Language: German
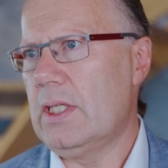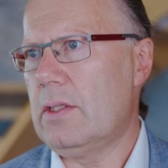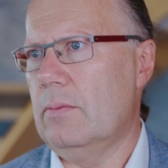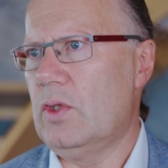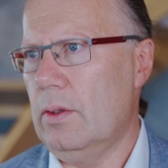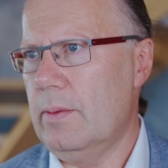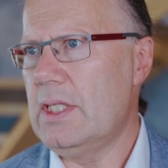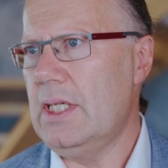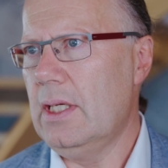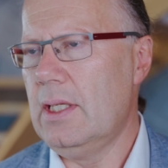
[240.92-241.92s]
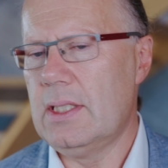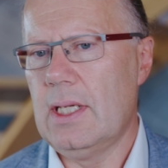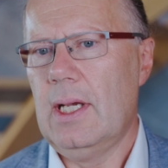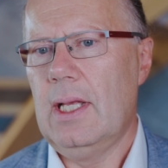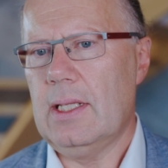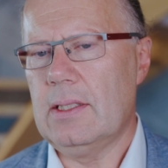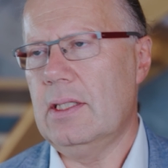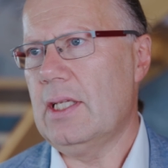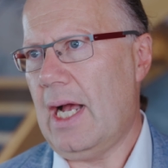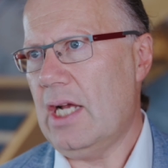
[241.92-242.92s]
ist, zum Servicieren ist, dass
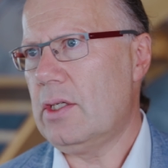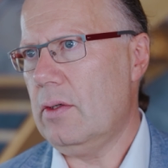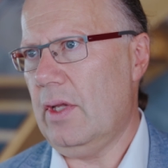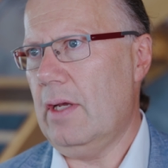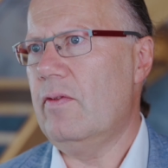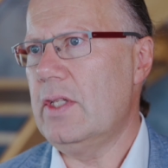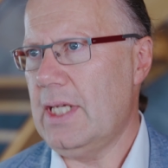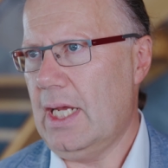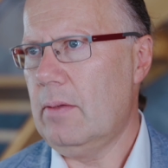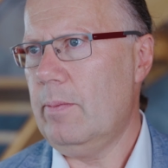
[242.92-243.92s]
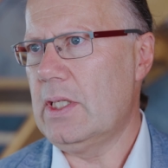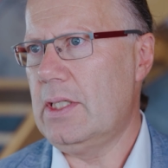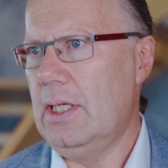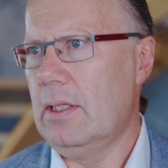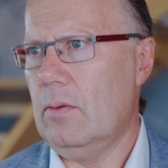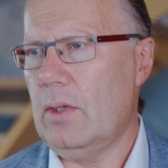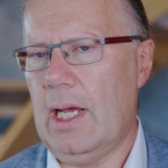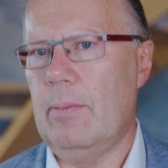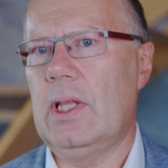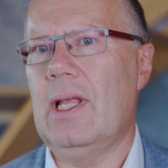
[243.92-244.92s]
das rasch und effizient passiert und
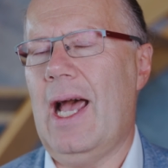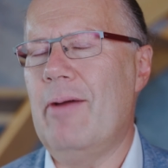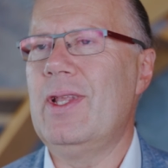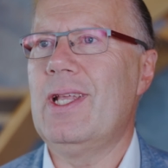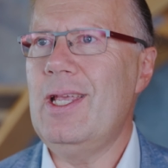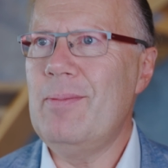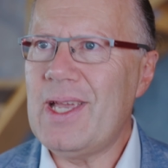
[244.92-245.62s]
auch, auch wieder im